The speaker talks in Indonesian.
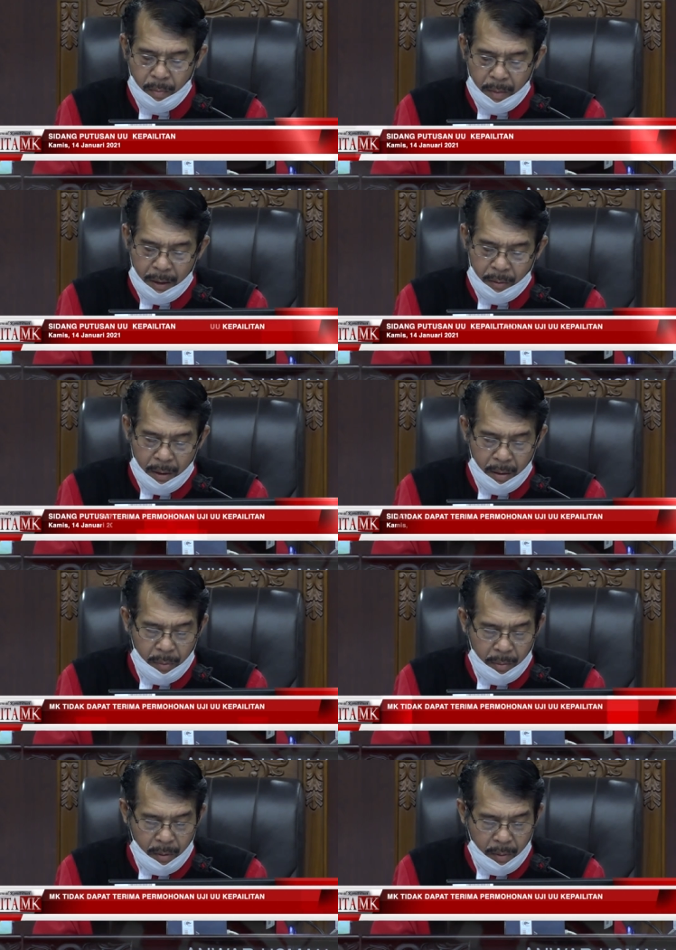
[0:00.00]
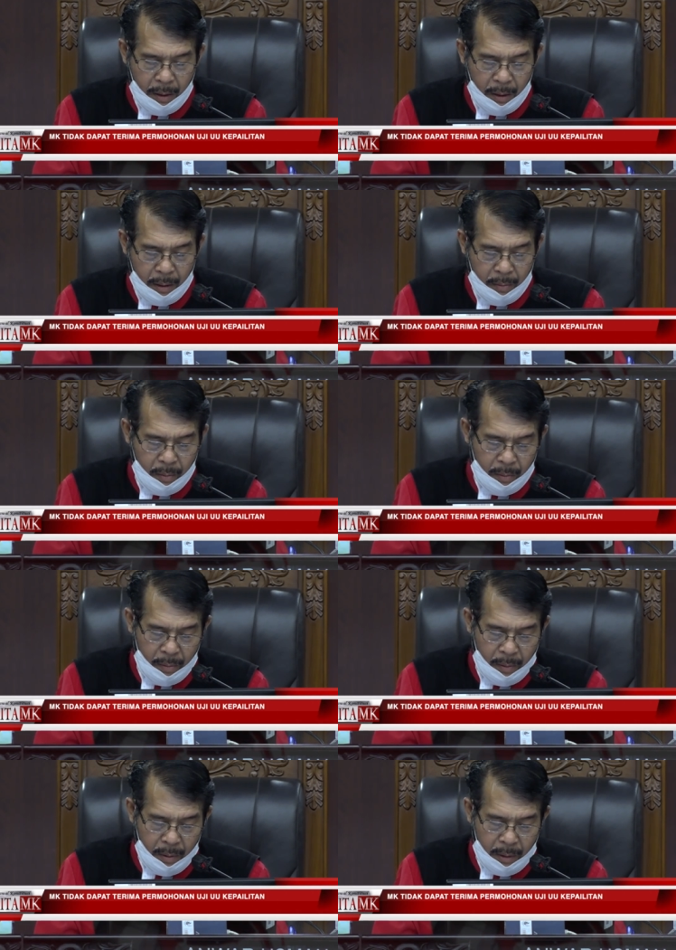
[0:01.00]
di mana dalam pertimbangannya,
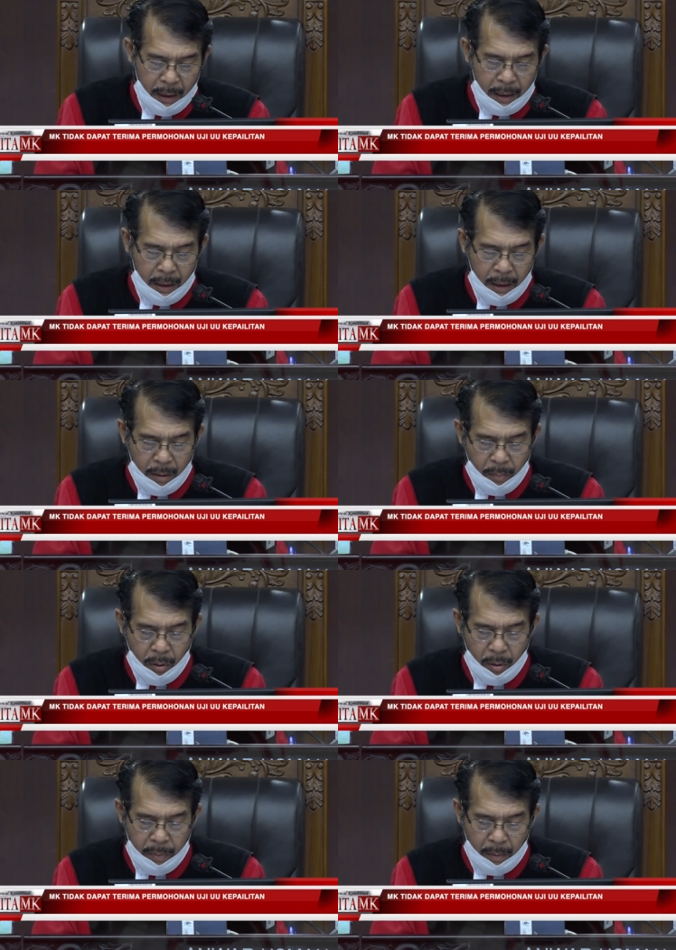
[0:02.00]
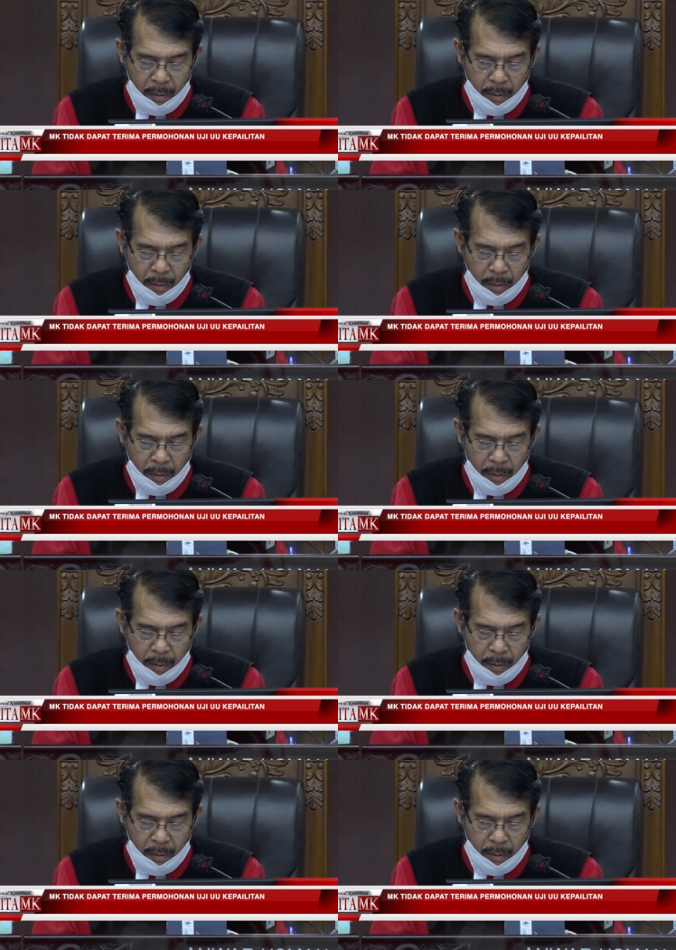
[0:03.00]
Mahkamah menilai bahwa